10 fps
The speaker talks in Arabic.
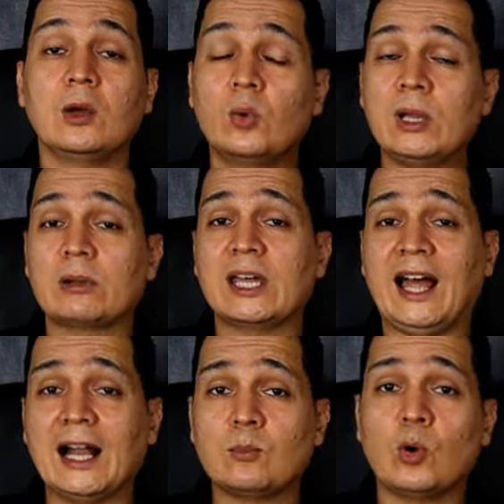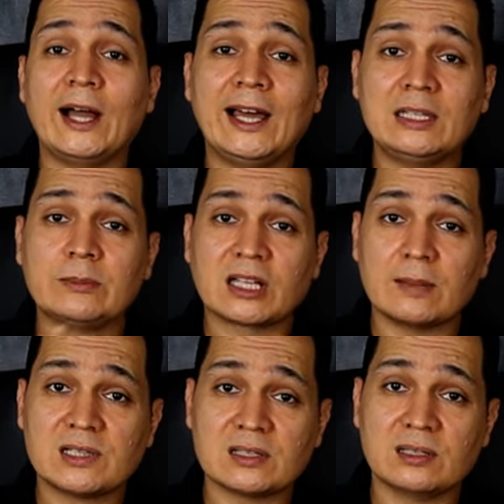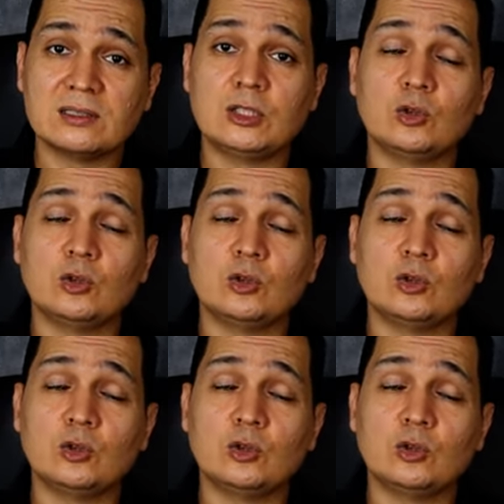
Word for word: ولو كان حجمه أقل من 5 سم